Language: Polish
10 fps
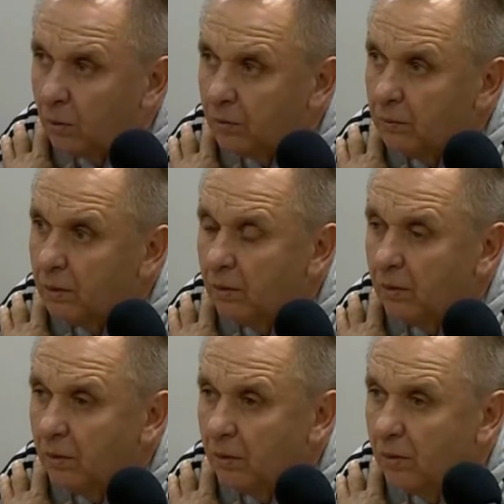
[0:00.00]
po tym
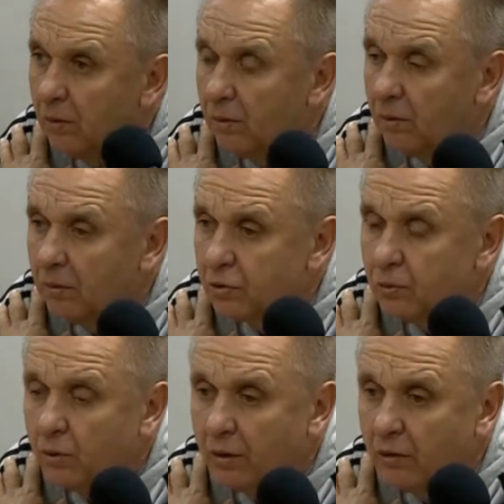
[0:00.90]
y,
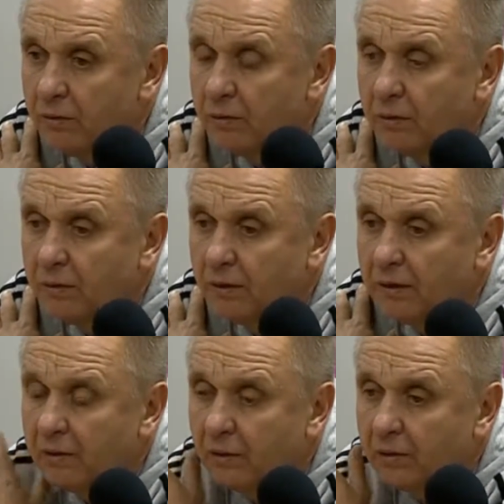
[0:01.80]
meczu
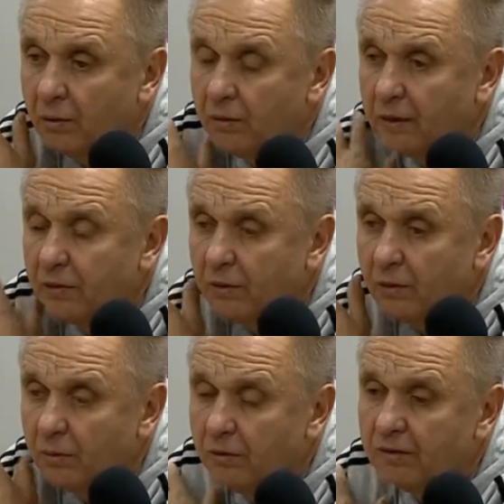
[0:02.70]
pucharowym, gdzie
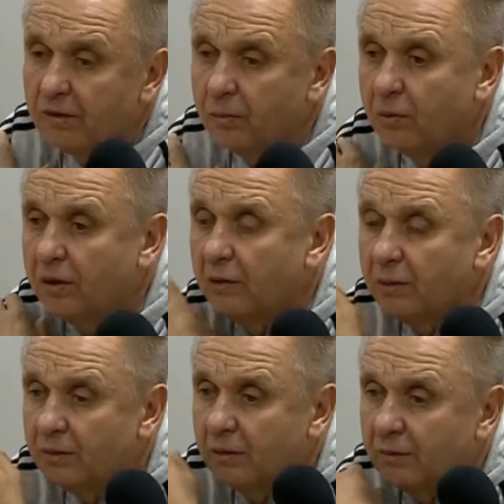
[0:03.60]
obydwa zespoły
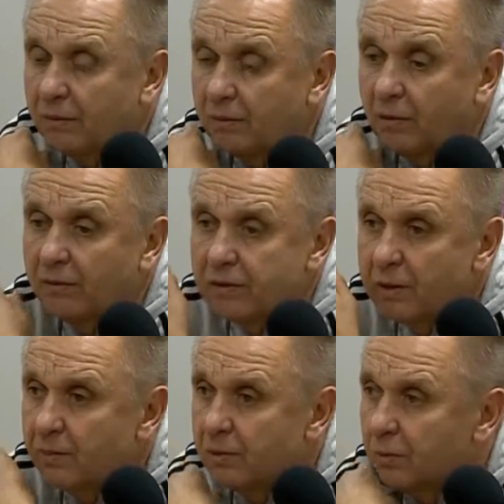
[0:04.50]
grały
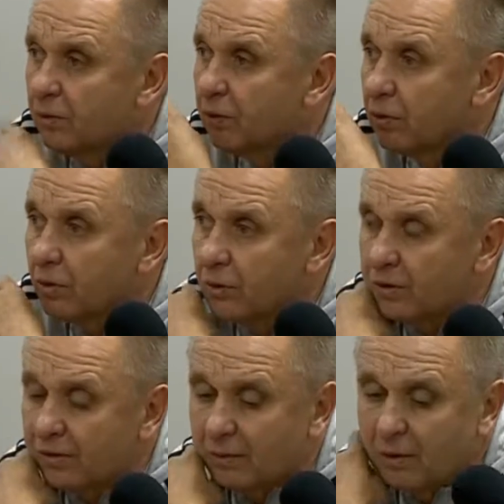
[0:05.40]
125 minut z
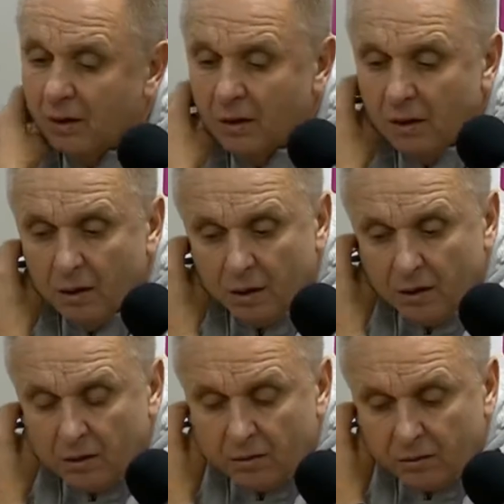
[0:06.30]
doliczonym czasem,
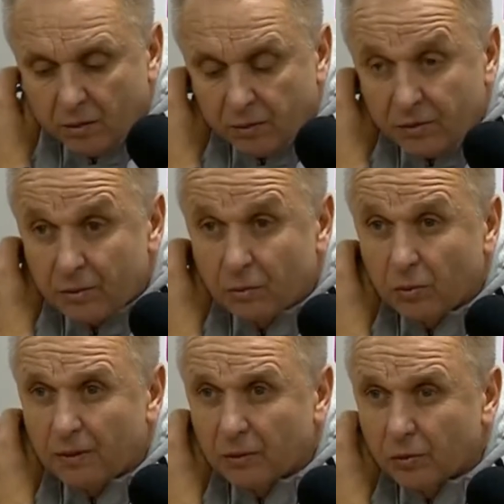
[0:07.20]

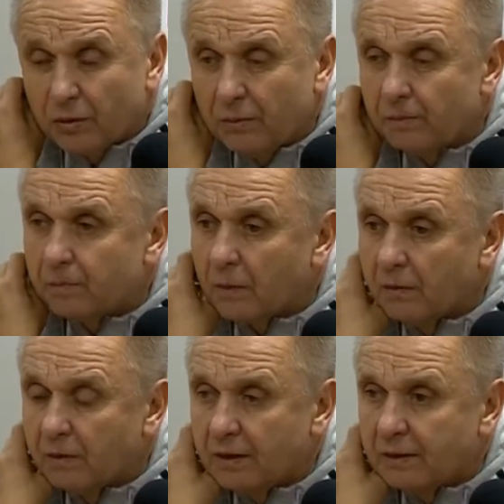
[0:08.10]
no, myślę, że był to
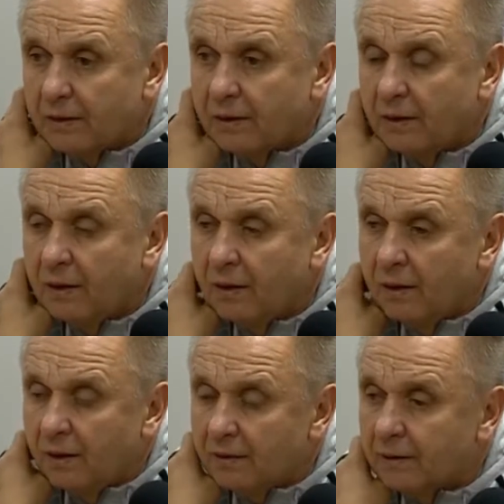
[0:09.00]
bardzo duży
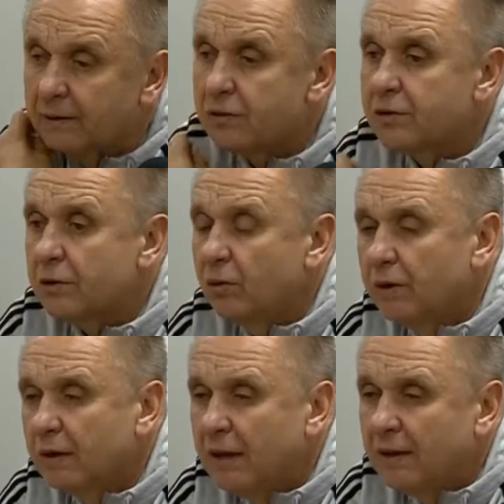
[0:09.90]
wydatek
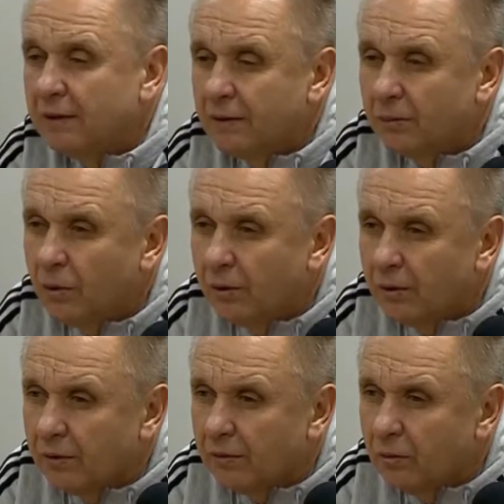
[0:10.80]

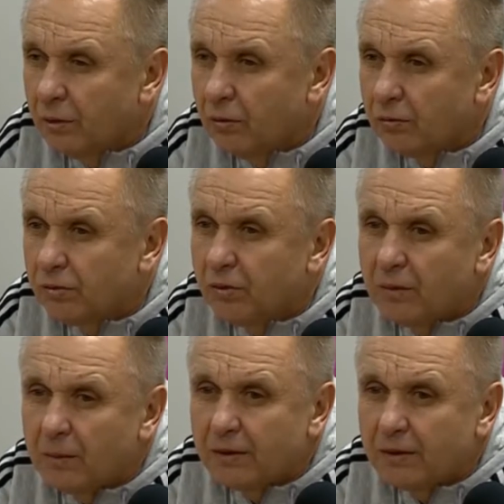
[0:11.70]
energetyczny, szczególnie dla